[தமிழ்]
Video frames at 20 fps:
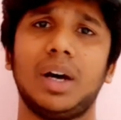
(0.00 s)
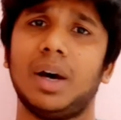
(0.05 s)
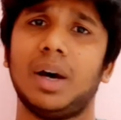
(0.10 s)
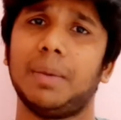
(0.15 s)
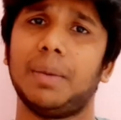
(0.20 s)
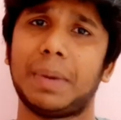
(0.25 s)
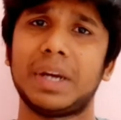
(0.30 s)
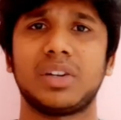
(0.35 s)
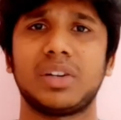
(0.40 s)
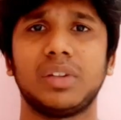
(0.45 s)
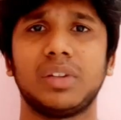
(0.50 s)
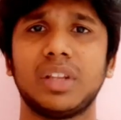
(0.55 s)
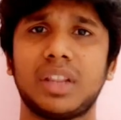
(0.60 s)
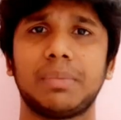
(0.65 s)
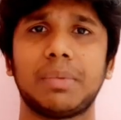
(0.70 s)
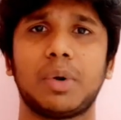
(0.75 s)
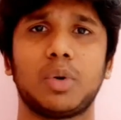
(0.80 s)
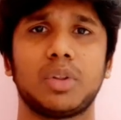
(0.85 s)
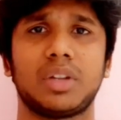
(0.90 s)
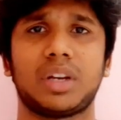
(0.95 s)
பென்ஷன் வந்து
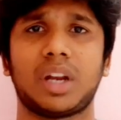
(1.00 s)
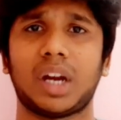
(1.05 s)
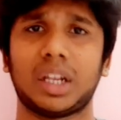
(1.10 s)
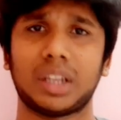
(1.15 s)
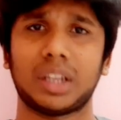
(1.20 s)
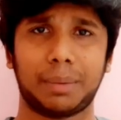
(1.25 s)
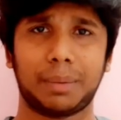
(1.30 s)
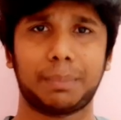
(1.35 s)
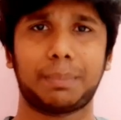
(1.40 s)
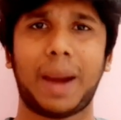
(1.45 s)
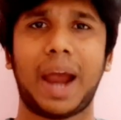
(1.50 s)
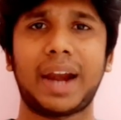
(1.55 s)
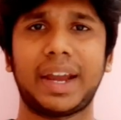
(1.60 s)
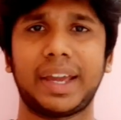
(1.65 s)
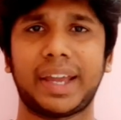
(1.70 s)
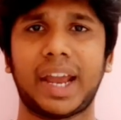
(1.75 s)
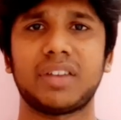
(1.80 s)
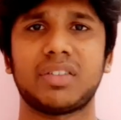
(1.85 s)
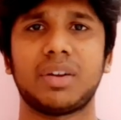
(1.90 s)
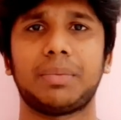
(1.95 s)
திரும்ப கொடுத்துட்டாங்க அந்த பிளானை
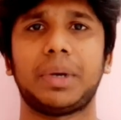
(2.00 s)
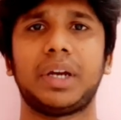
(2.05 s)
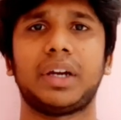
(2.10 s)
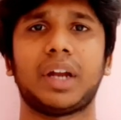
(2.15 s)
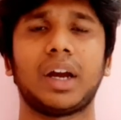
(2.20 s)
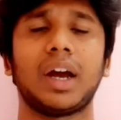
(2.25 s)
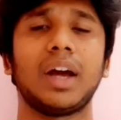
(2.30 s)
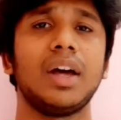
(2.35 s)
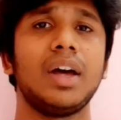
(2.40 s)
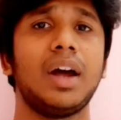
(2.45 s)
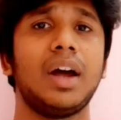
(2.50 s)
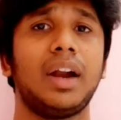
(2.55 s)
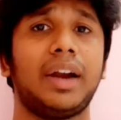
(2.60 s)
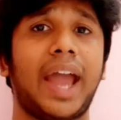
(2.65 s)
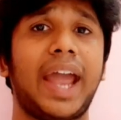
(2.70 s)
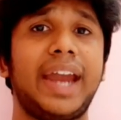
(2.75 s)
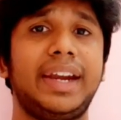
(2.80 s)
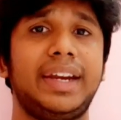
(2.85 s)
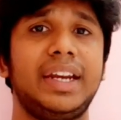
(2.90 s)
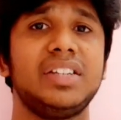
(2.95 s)
கேன்சல் பண்ணிட்டாங்க
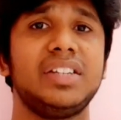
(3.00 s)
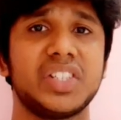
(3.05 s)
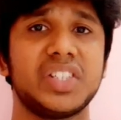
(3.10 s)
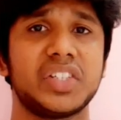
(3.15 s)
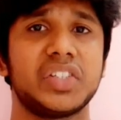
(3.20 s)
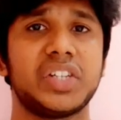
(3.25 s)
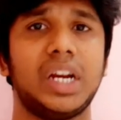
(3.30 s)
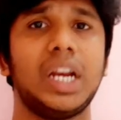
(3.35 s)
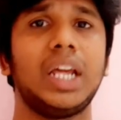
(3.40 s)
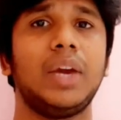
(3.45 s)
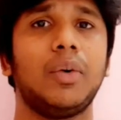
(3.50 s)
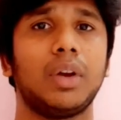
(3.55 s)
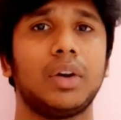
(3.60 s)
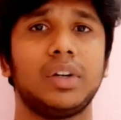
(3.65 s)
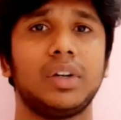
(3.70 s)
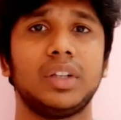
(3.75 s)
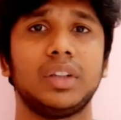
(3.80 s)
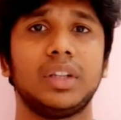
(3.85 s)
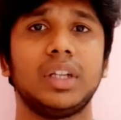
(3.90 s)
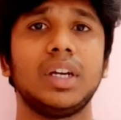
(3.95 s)
நைன்டீன் சிக்ஸ்டியில்
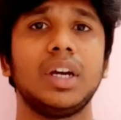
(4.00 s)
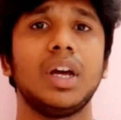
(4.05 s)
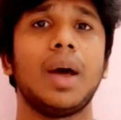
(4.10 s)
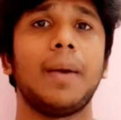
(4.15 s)
இவங்களுக்கு வந்து